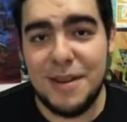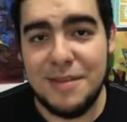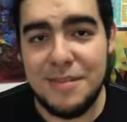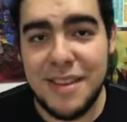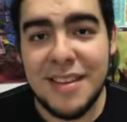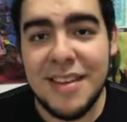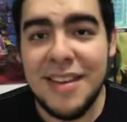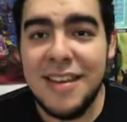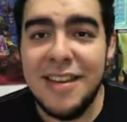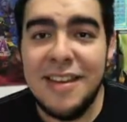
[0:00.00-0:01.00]
para mí.
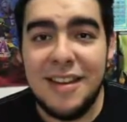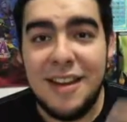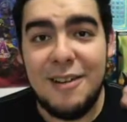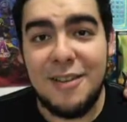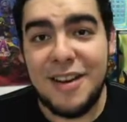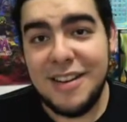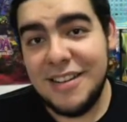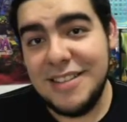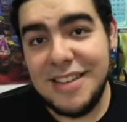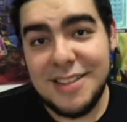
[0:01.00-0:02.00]
Ahora
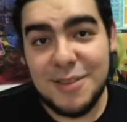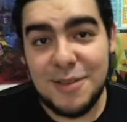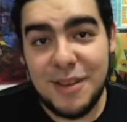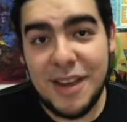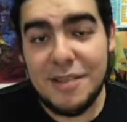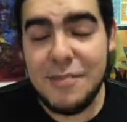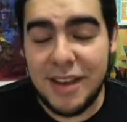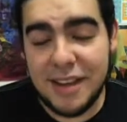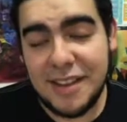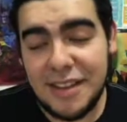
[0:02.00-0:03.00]
regresar y surfear me
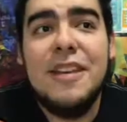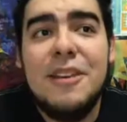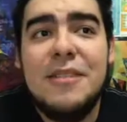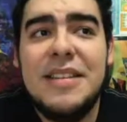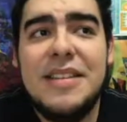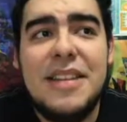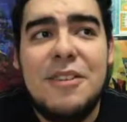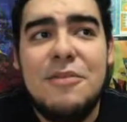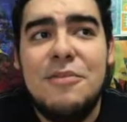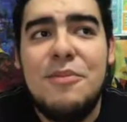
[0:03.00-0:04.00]
agrada. Quiero ver si es
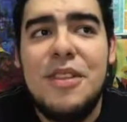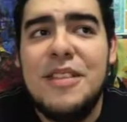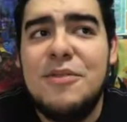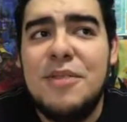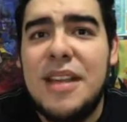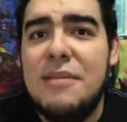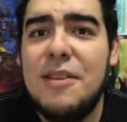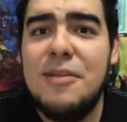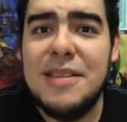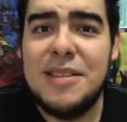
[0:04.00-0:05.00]
algo muy disfrutable o